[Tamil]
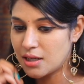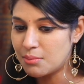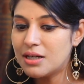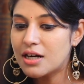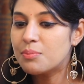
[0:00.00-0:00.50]

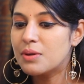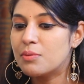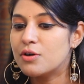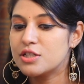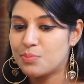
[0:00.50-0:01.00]
தமிழ்நாடு
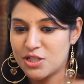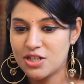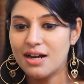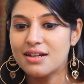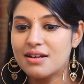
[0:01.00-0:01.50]
பீப்புளோட
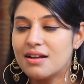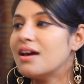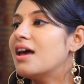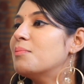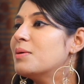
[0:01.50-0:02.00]
ஸ்பெஷாலிட்டி
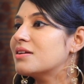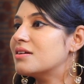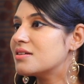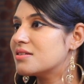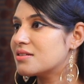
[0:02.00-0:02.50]
என்னன்னா ஹெல்பிங்
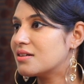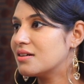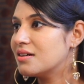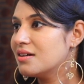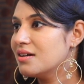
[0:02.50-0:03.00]
டெண்டன்சி
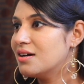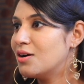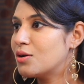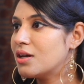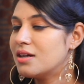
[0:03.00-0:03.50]

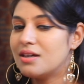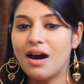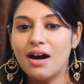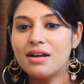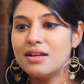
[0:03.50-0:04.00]
ஓகே
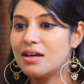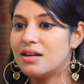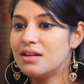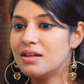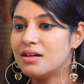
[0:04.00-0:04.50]
யார்
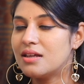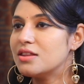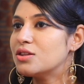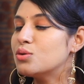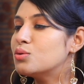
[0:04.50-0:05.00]
என்ன
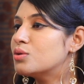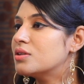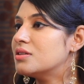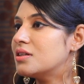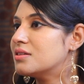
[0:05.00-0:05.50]
எந்த
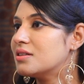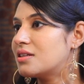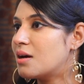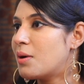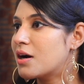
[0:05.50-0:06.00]
ஊர் எந்த
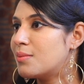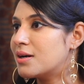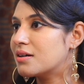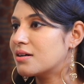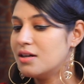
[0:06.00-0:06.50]
இதெல்லாம் பார்க்க
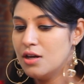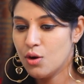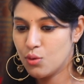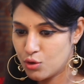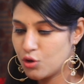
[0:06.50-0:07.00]
மாட்டாங்க
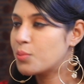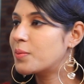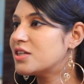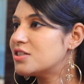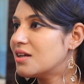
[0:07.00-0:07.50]
உனக்கு ஒரு
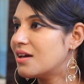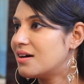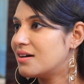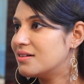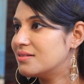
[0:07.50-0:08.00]

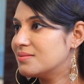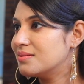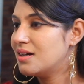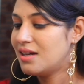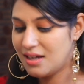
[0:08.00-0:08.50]
பிரச்சனையா
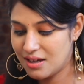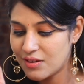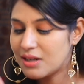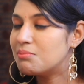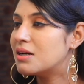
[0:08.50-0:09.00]

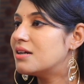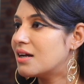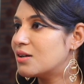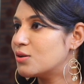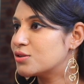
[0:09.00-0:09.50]
ஈவன் மிட்
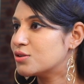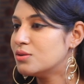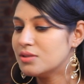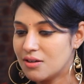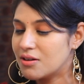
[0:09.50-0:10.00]
நைட் ஆல்சோ
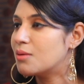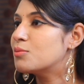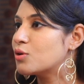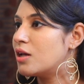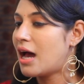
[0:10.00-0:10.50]
தே வில்
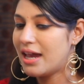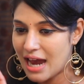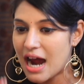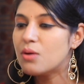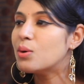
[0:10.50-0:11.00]
கம் டு ஹெல் ஐ
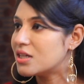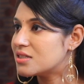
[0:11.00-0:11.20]
ஹேட் ஒன்